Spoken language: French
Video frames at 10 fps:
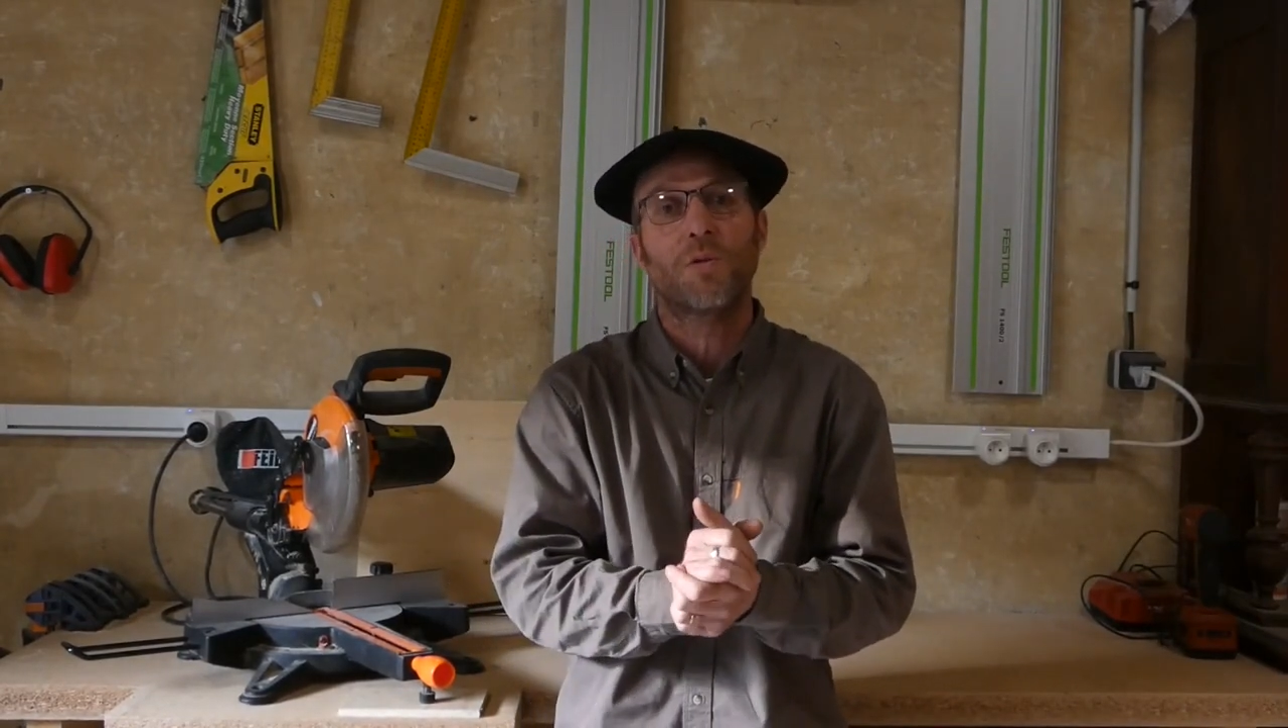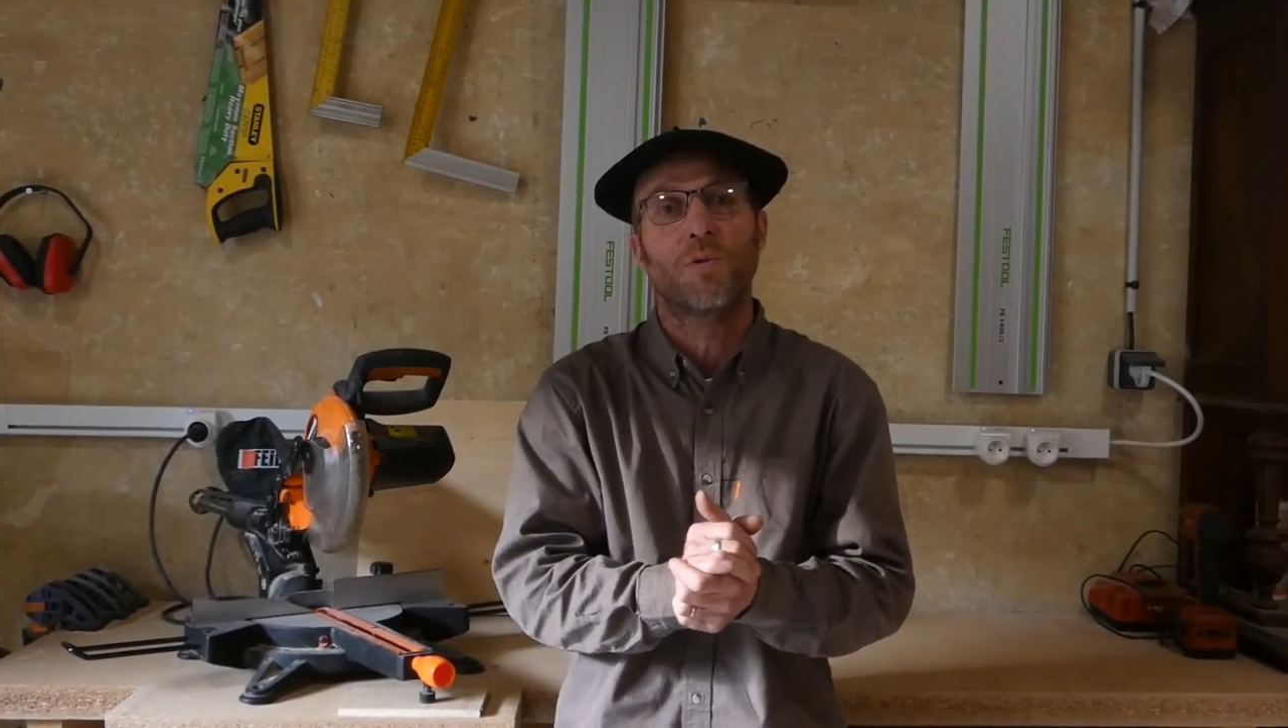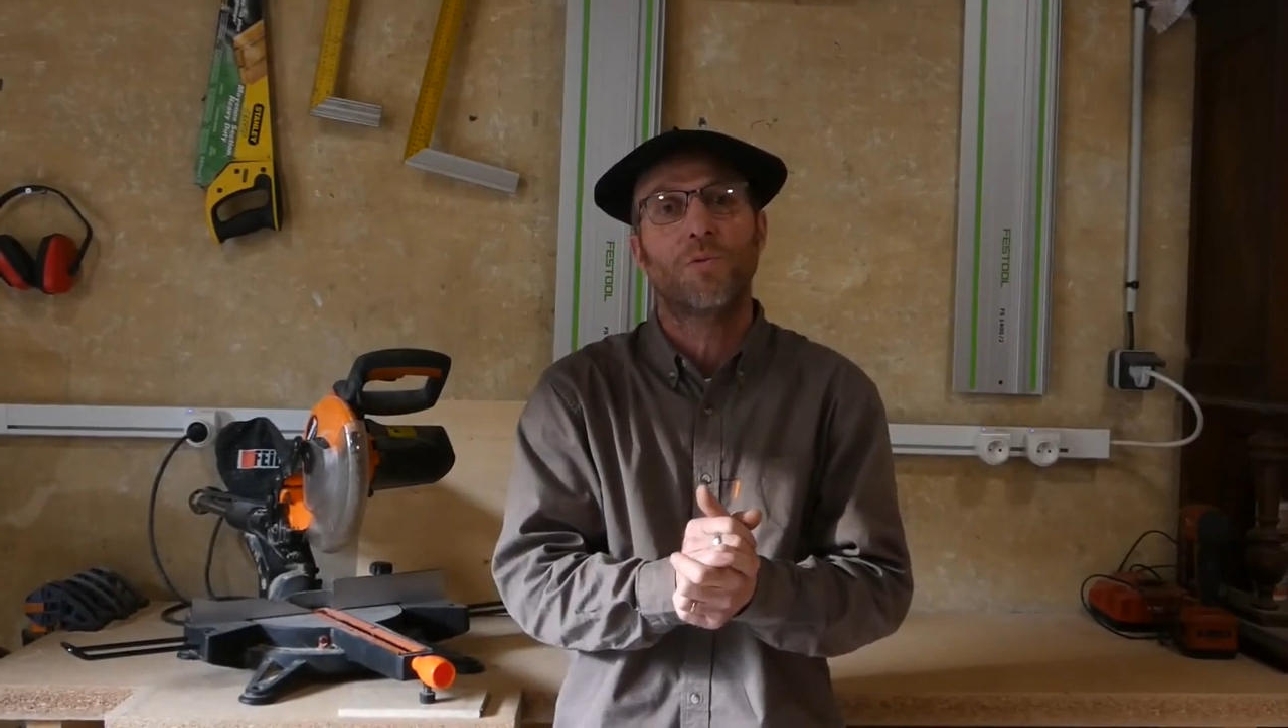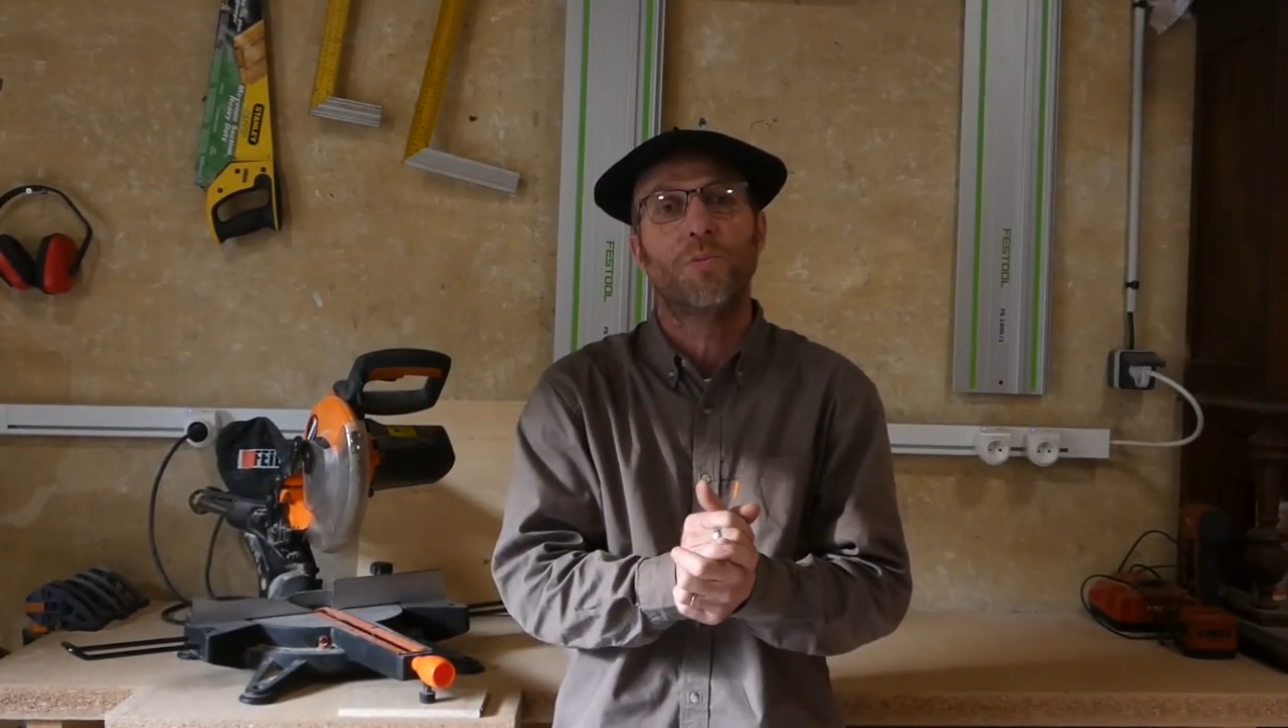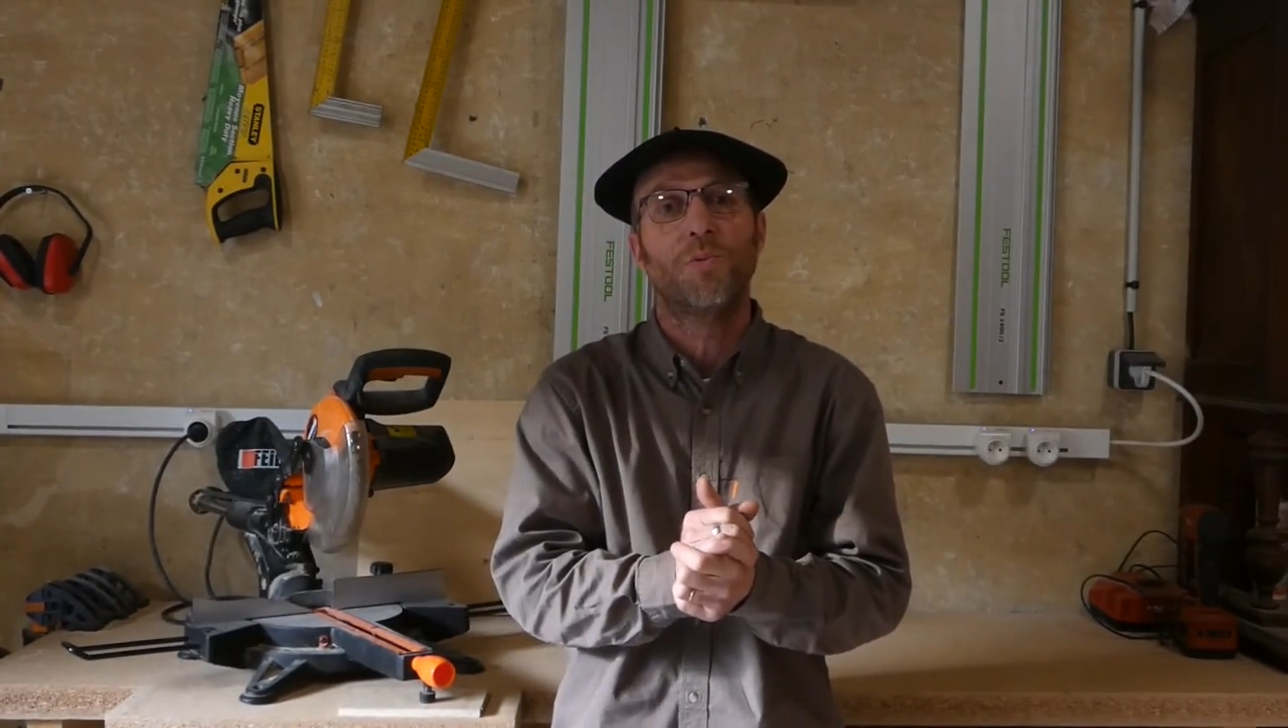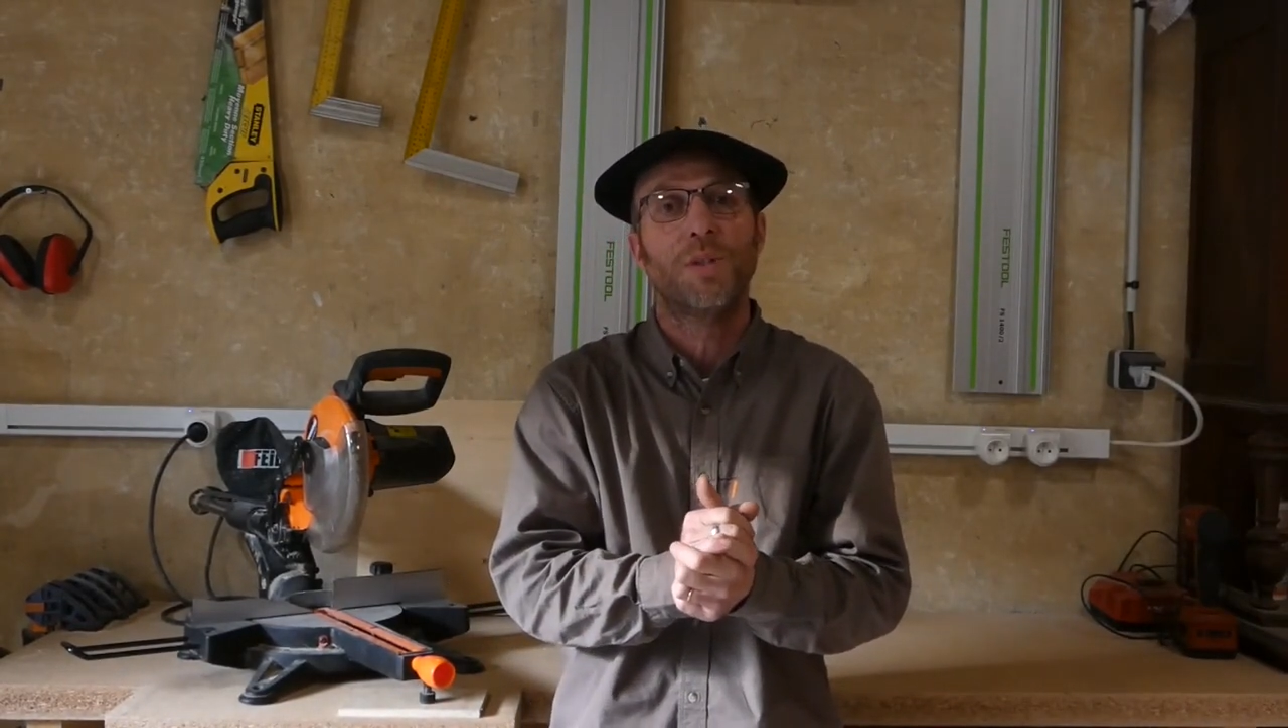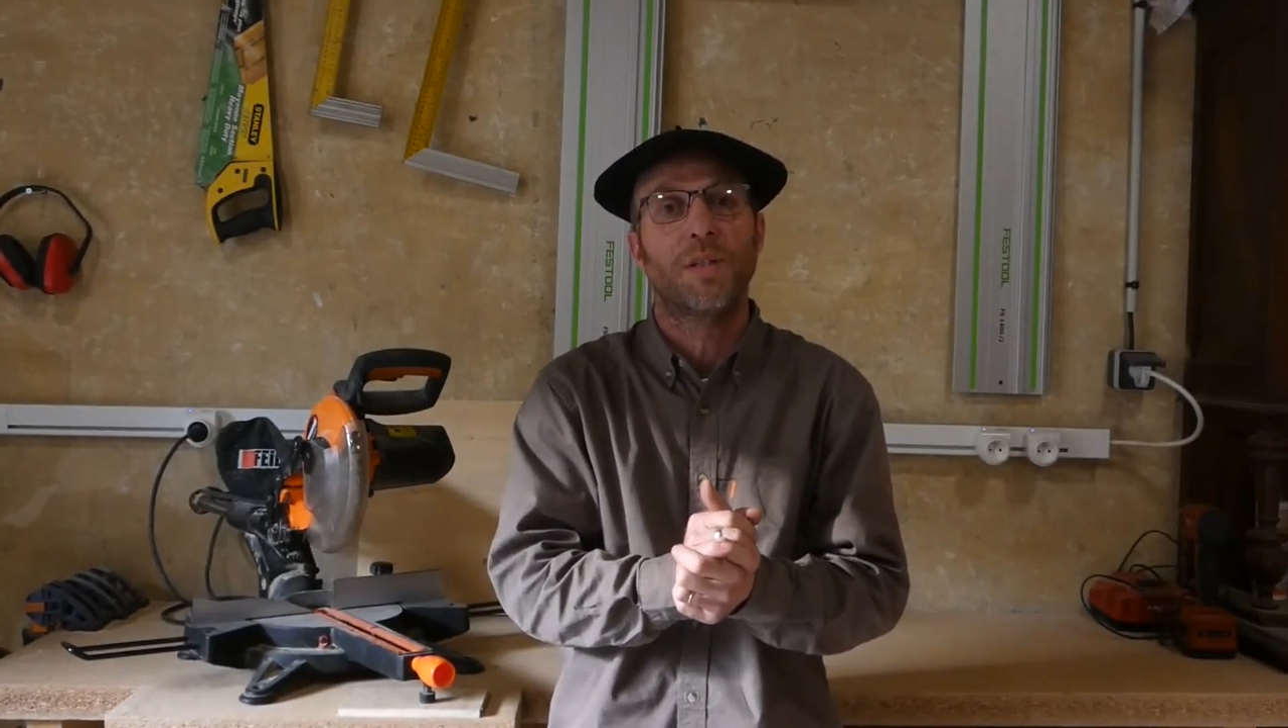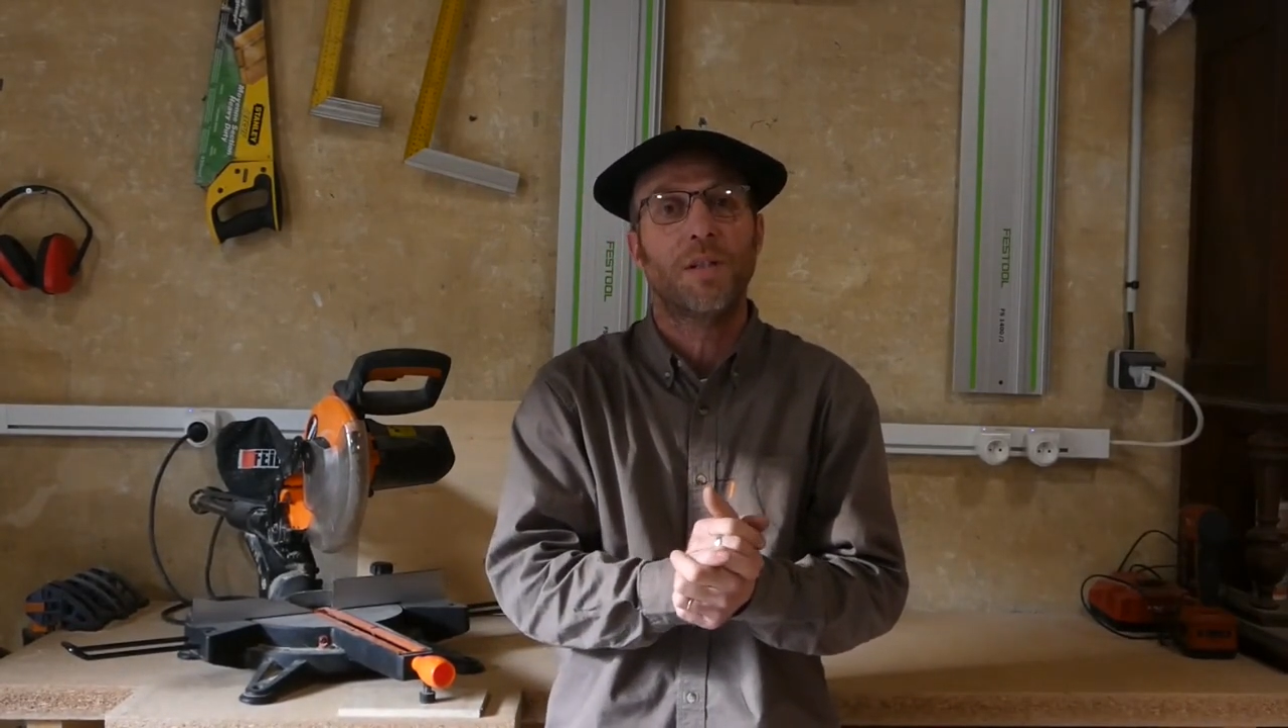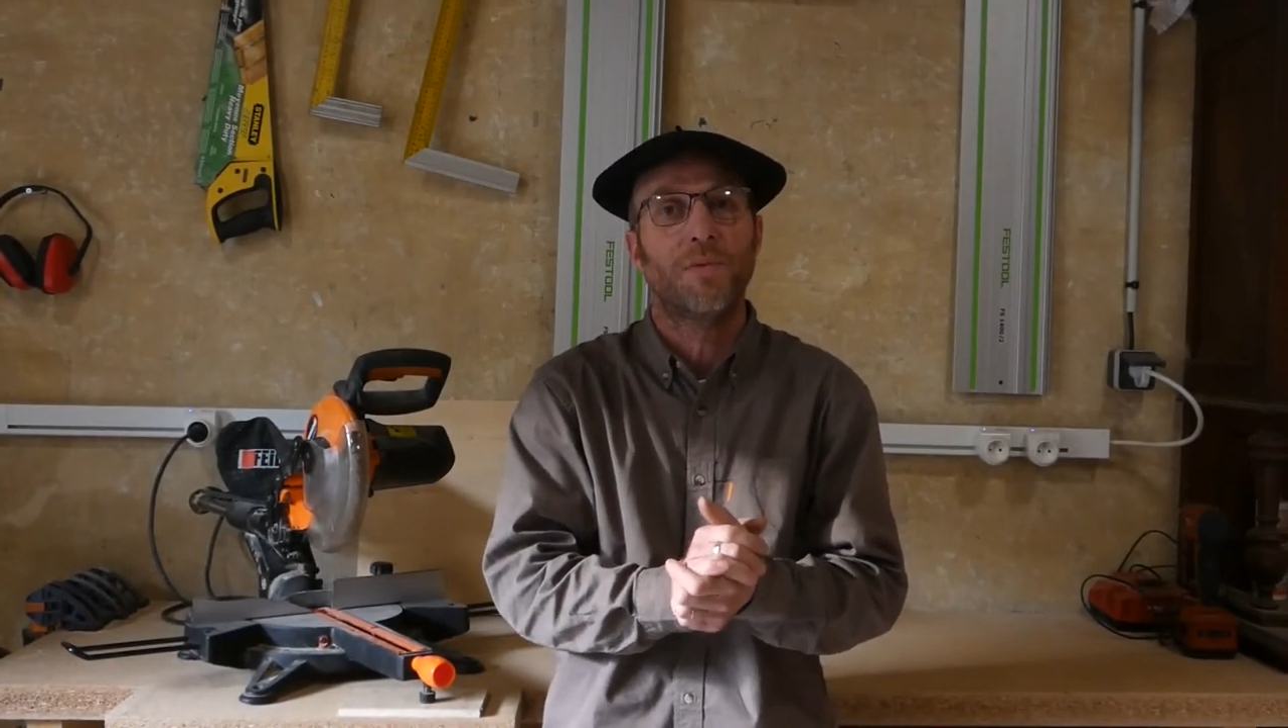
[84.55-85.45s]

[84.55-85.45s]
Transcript: ce que vous puissiez